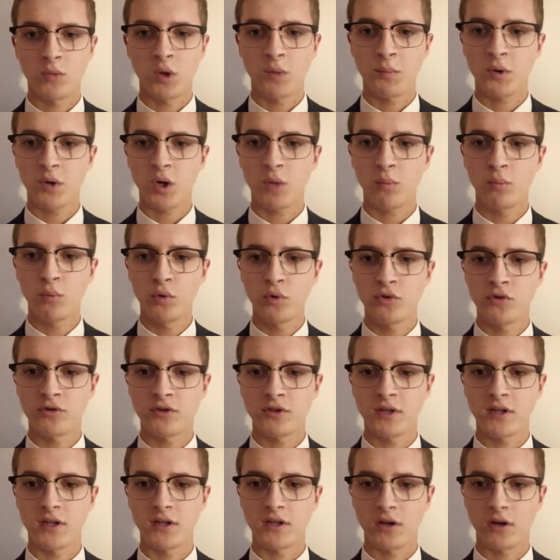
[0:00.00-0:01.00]
Dopiero
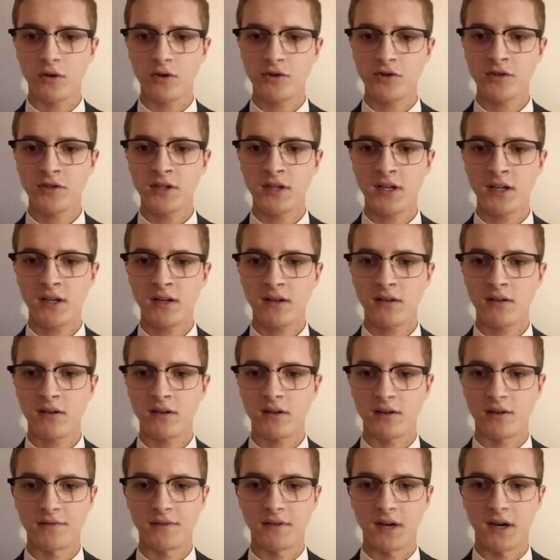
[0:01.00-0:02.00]
później rośnie,
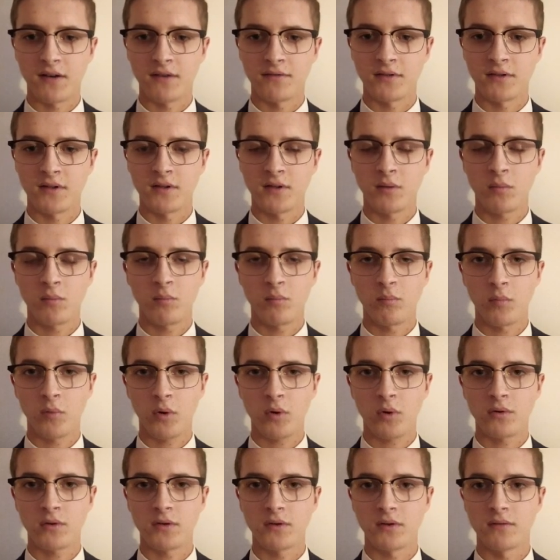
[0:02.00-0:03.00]
krwawi,
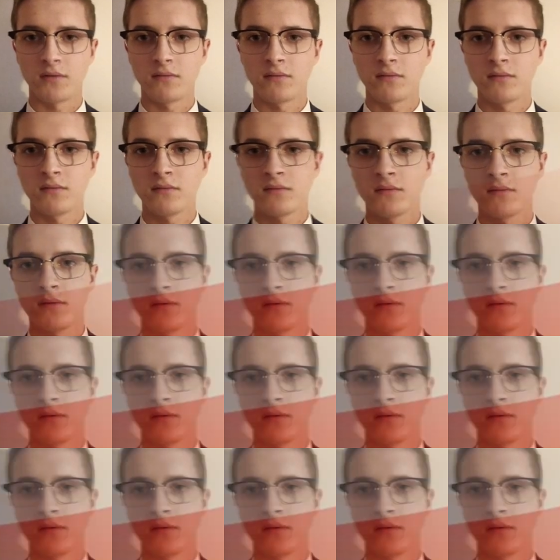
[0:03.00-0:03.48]
boli.